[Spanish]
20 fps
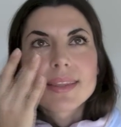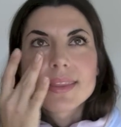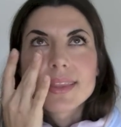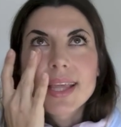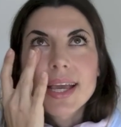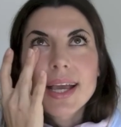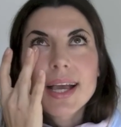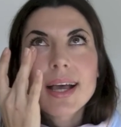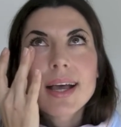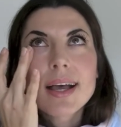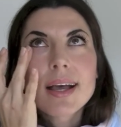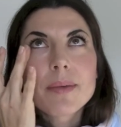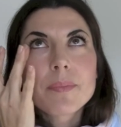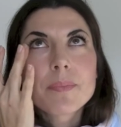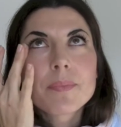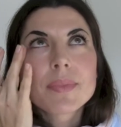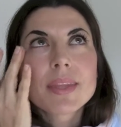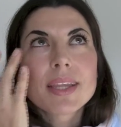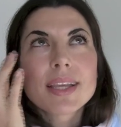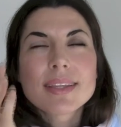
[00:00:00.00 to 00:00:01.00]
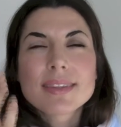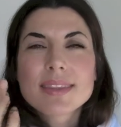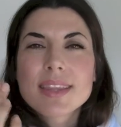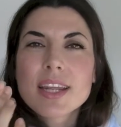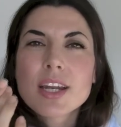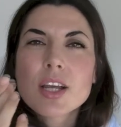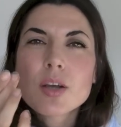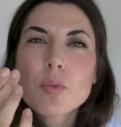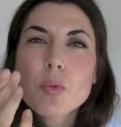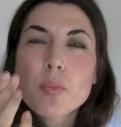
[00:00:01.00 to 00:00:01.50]
deja, mm,
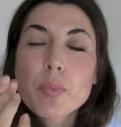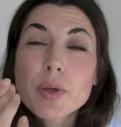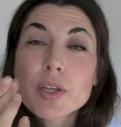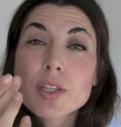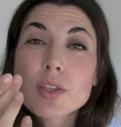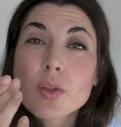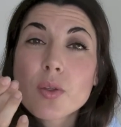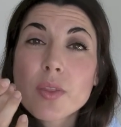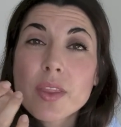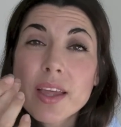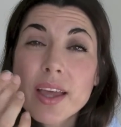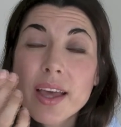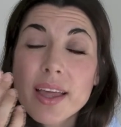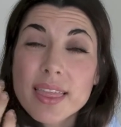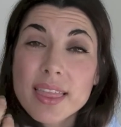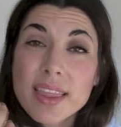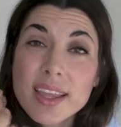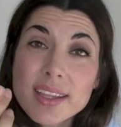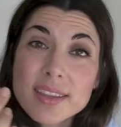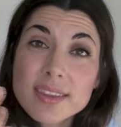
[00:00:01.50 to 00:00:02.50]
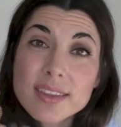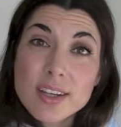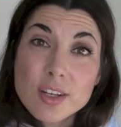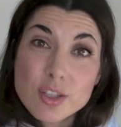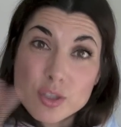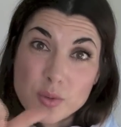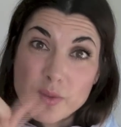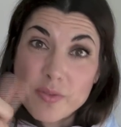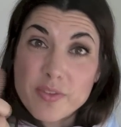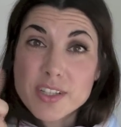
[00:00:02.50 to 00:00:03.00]
tiene como un poquito de aceite,
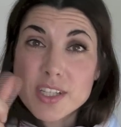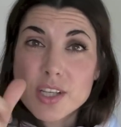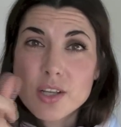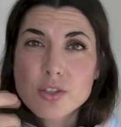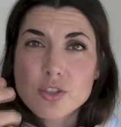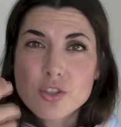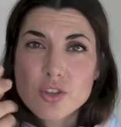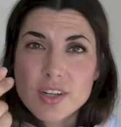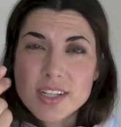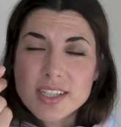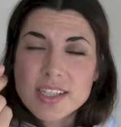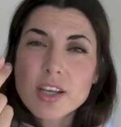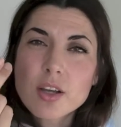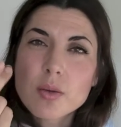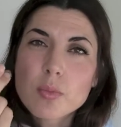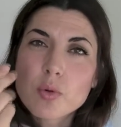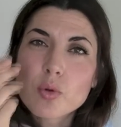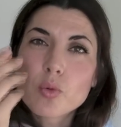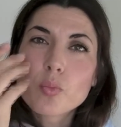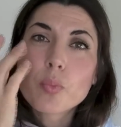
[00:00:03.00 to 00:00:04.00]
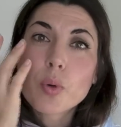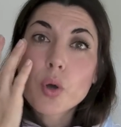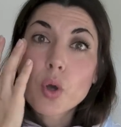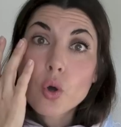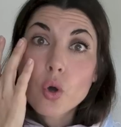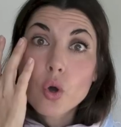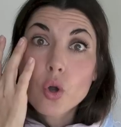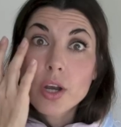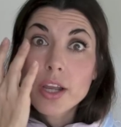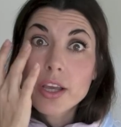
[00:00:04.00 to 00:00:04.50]
los bifásicos son así como un
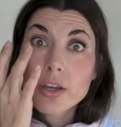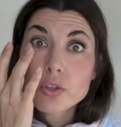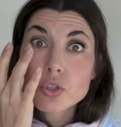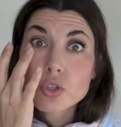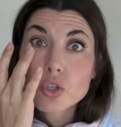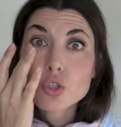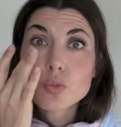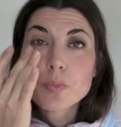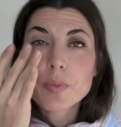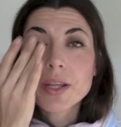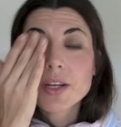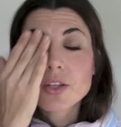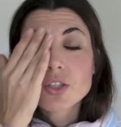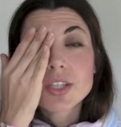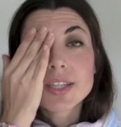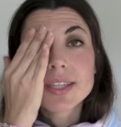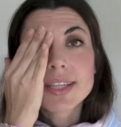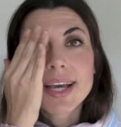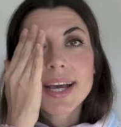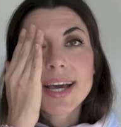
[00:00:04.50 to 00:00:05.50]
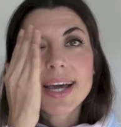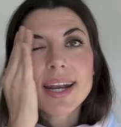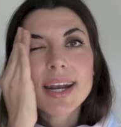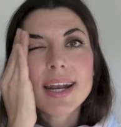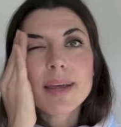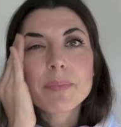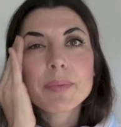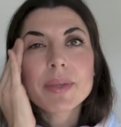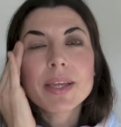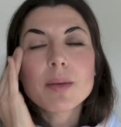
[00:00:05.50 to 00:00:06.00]
poco oleosos, pero sin dejar
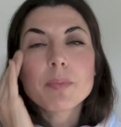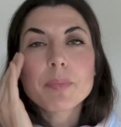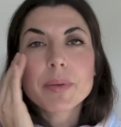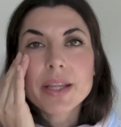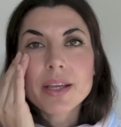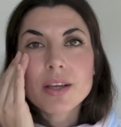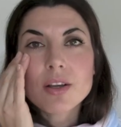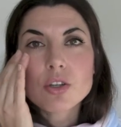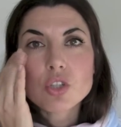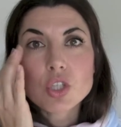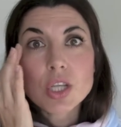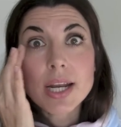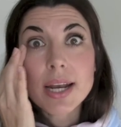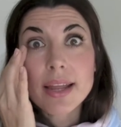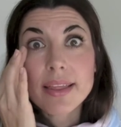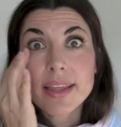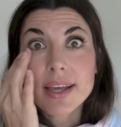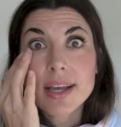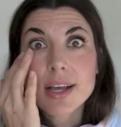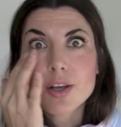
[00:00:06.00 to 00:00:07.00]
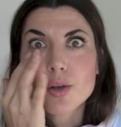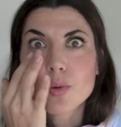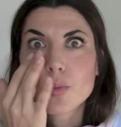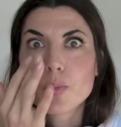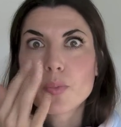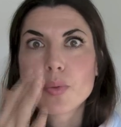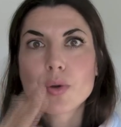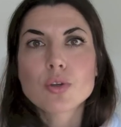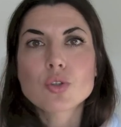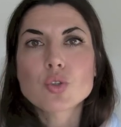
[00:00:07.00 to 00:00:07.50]
la piel pringosa la deja como
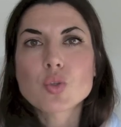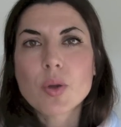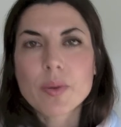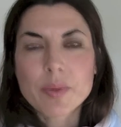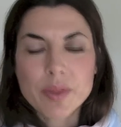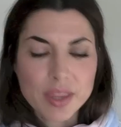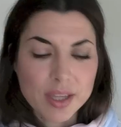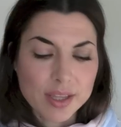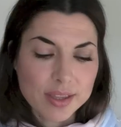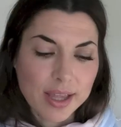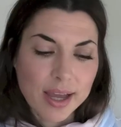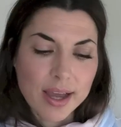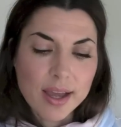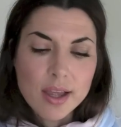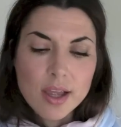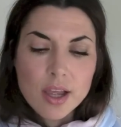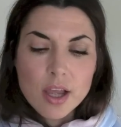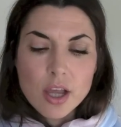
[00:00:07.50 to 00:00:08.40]
un poco suavecita.